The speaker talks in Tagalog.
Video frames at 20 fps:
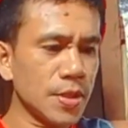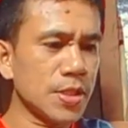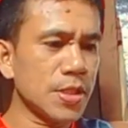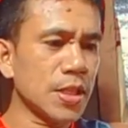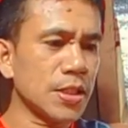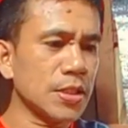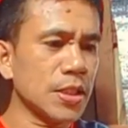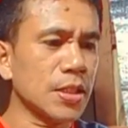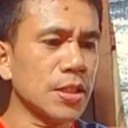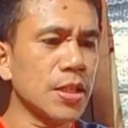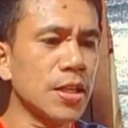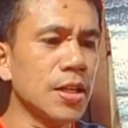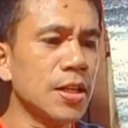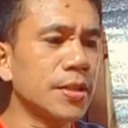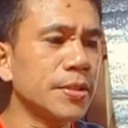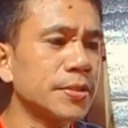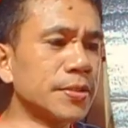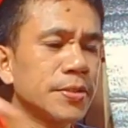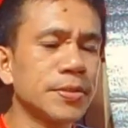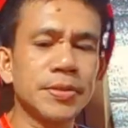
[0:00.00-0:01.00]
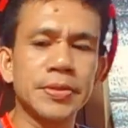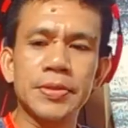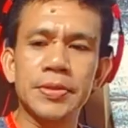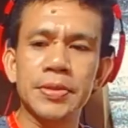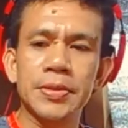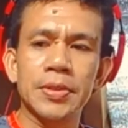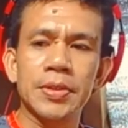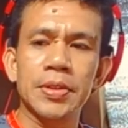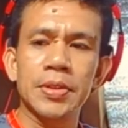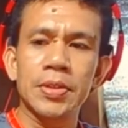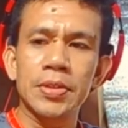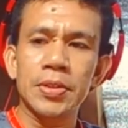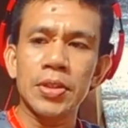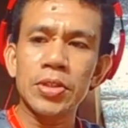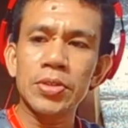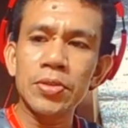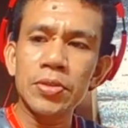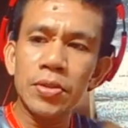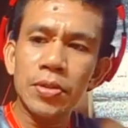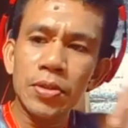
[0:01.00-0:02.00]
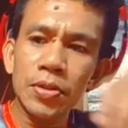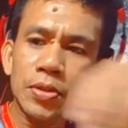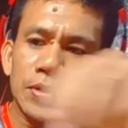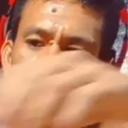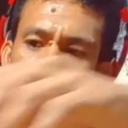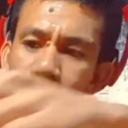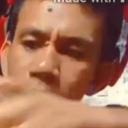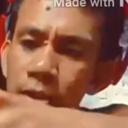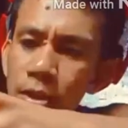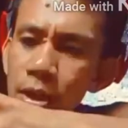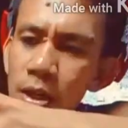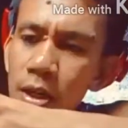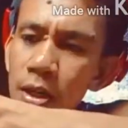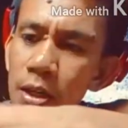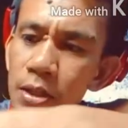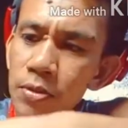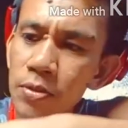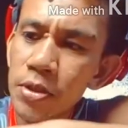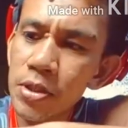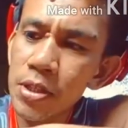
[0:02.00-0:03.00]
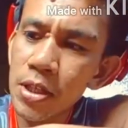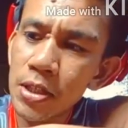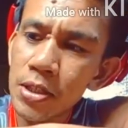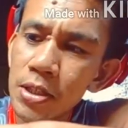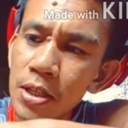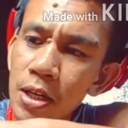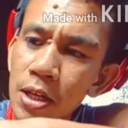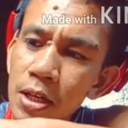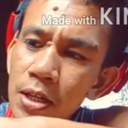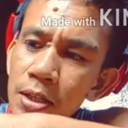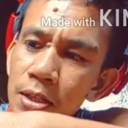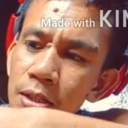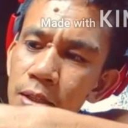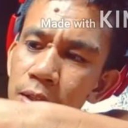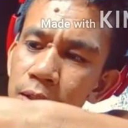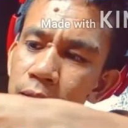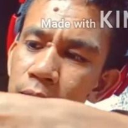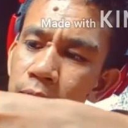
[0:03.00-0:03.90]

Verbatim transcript: Nasaksak na. Sa sunod, ang atong isaksak